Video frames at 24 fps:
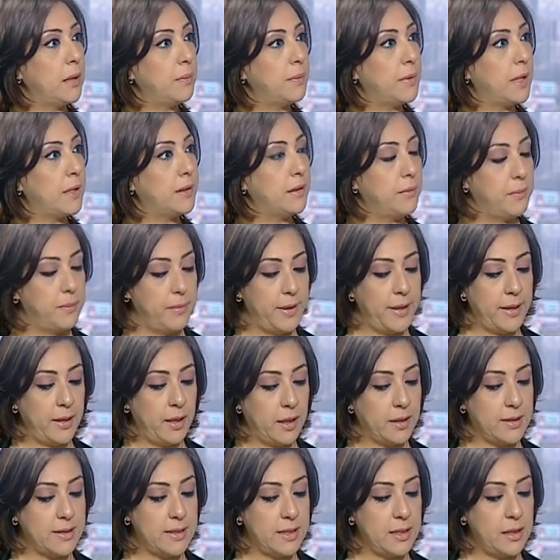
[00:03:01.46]
بتاعت
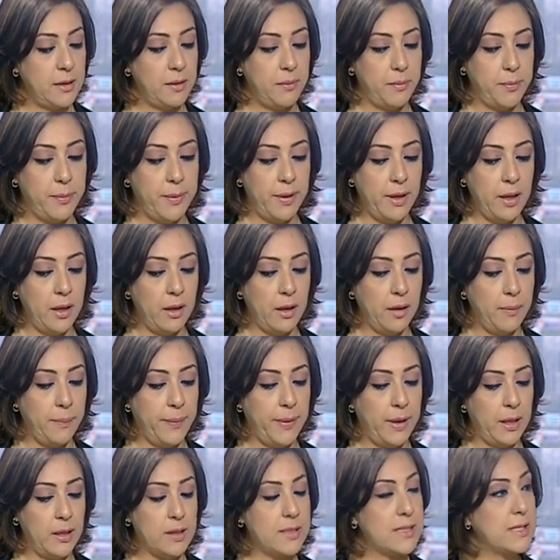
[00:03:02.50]
امبارح دي
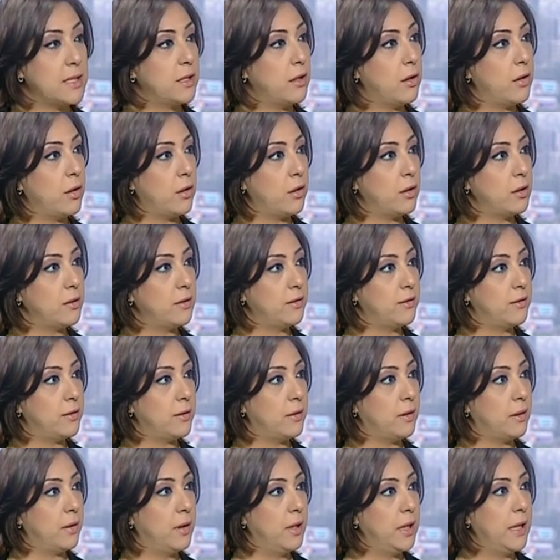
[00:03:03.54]
بالزيارات
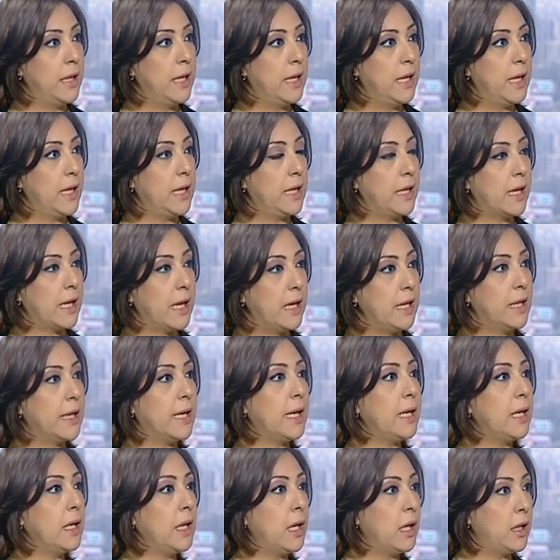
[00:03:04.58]
آه،
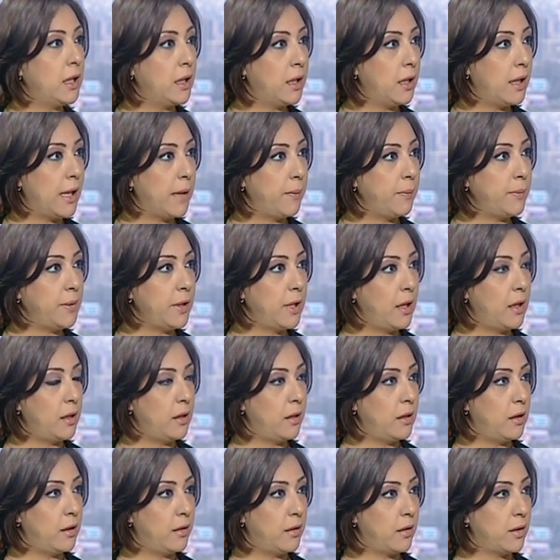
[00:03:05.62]
الخليجيه اللي قام بيها
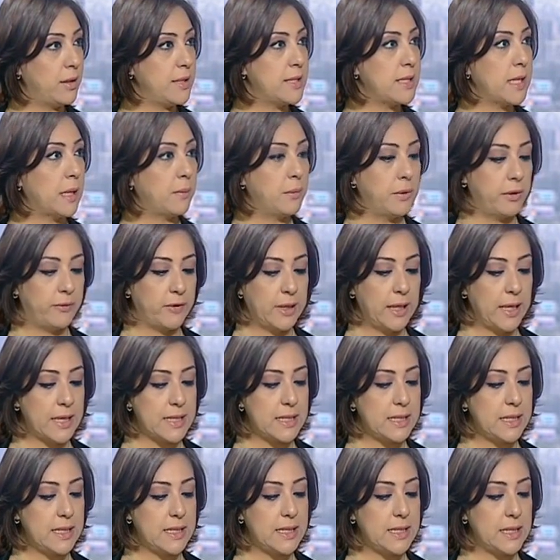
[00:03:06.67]
الرئيس عبد الفتاح
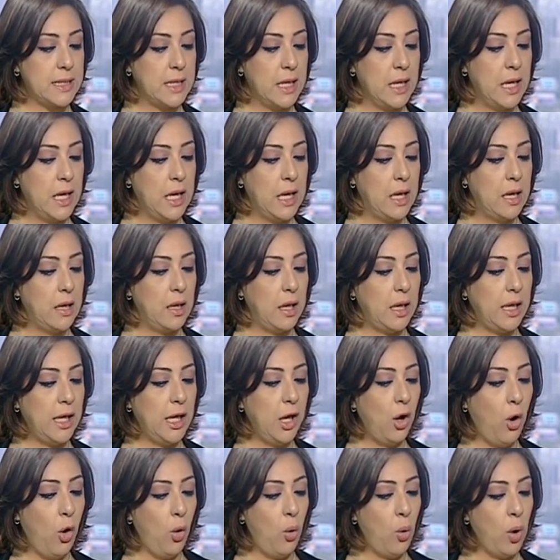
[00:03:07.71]
السيسي
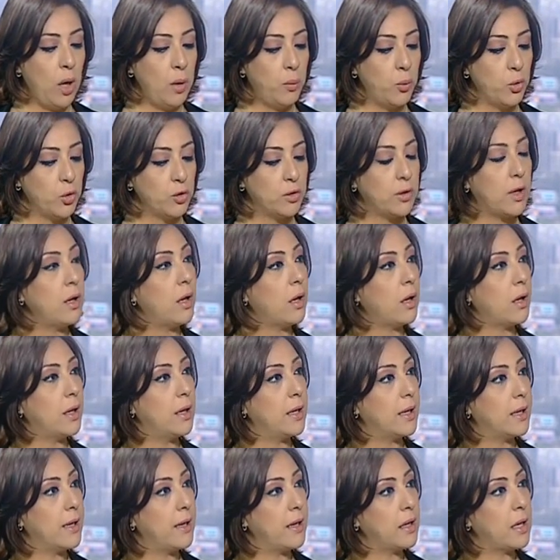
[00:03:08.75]
ايه هو المنطلق
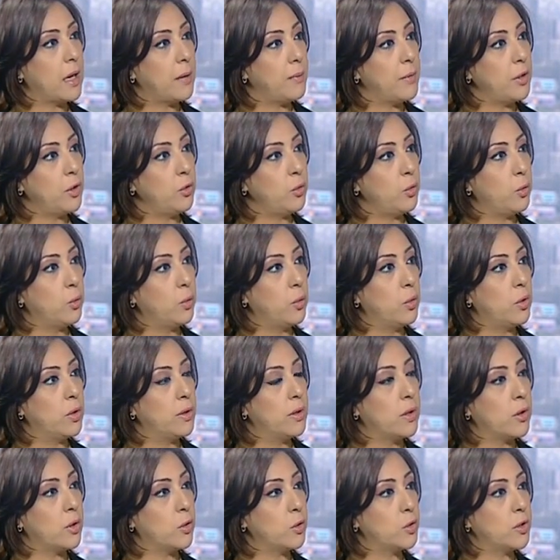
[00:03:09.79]
اللي خارجه
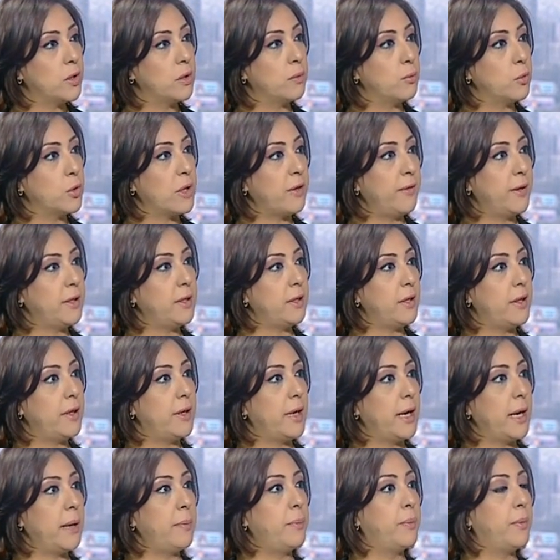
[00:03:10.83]
منه خطه مكافحه
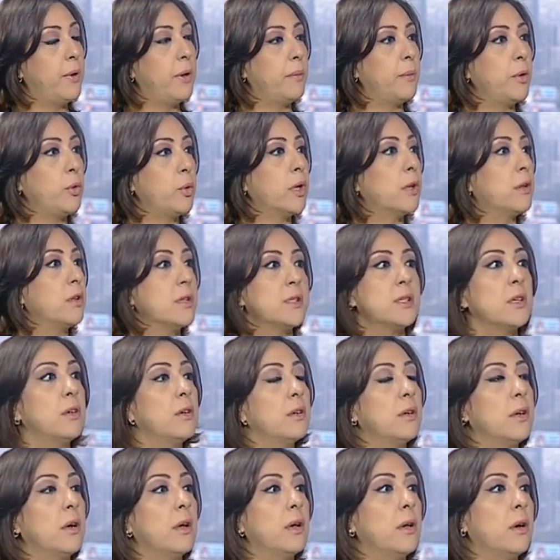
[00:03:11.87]
الارهاب من وجهه نظر
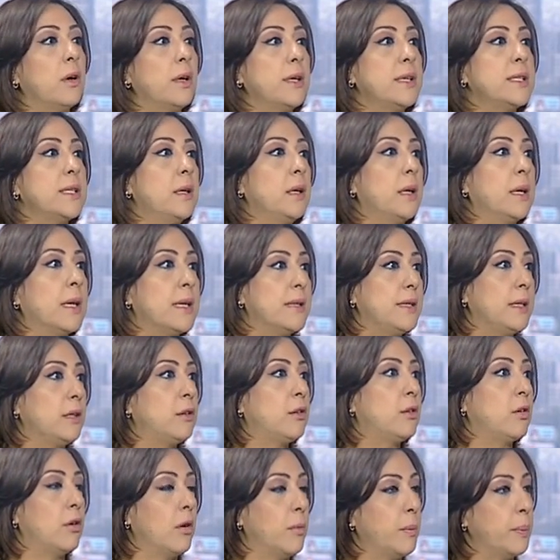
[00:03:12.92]
الرئيس الجديد
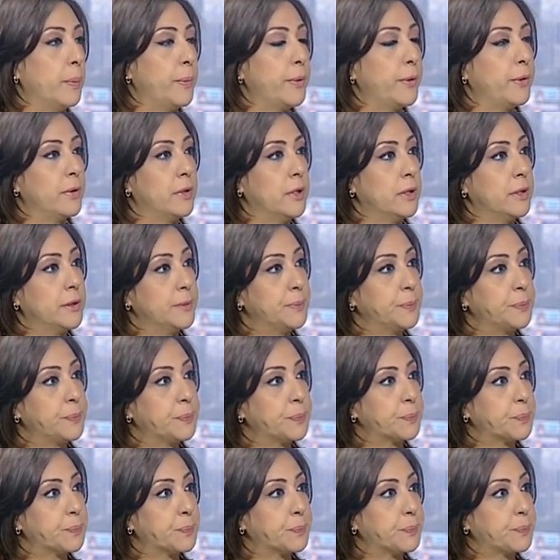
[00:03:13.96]
ترامب
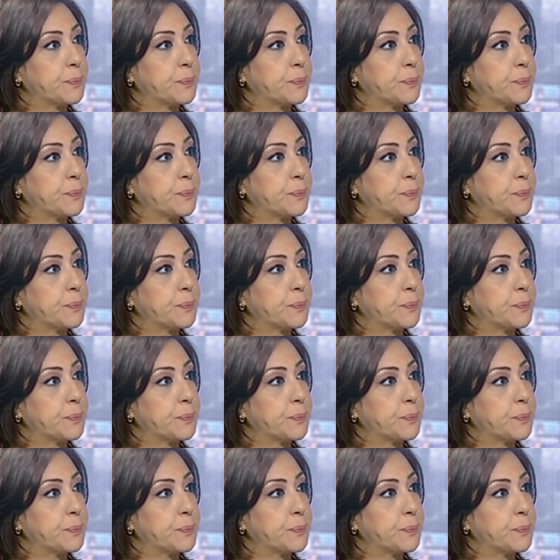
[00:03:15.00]
اولا